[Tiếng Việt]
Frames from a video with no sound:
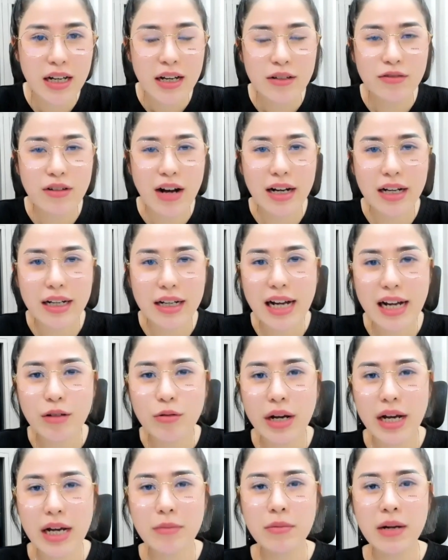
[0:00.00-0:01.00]
Và cái cách của
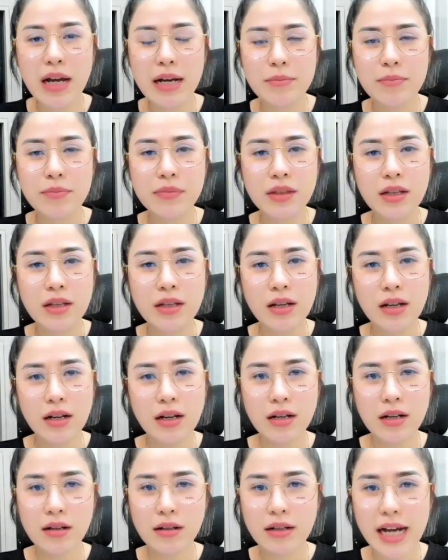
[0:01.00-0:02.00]
em là
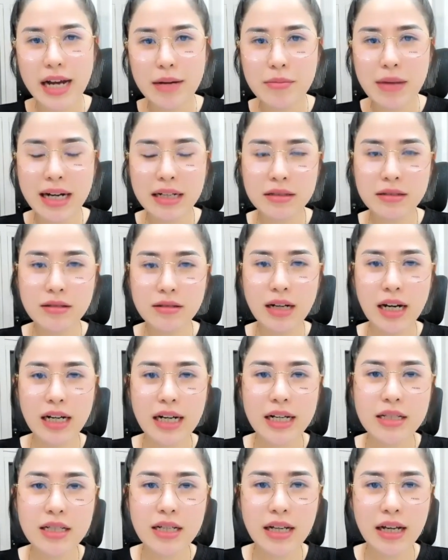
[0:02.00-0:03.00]
uh, em ăn như này này
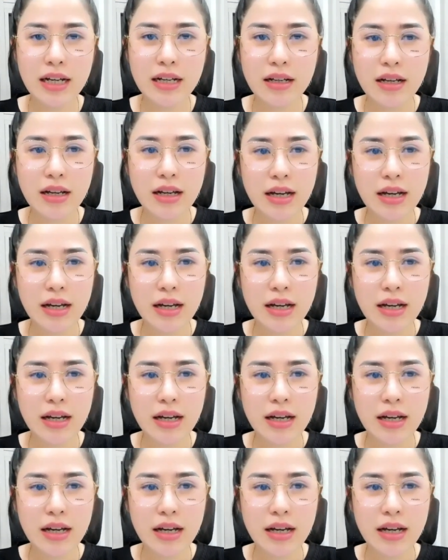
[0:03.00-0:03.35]
anh chị này.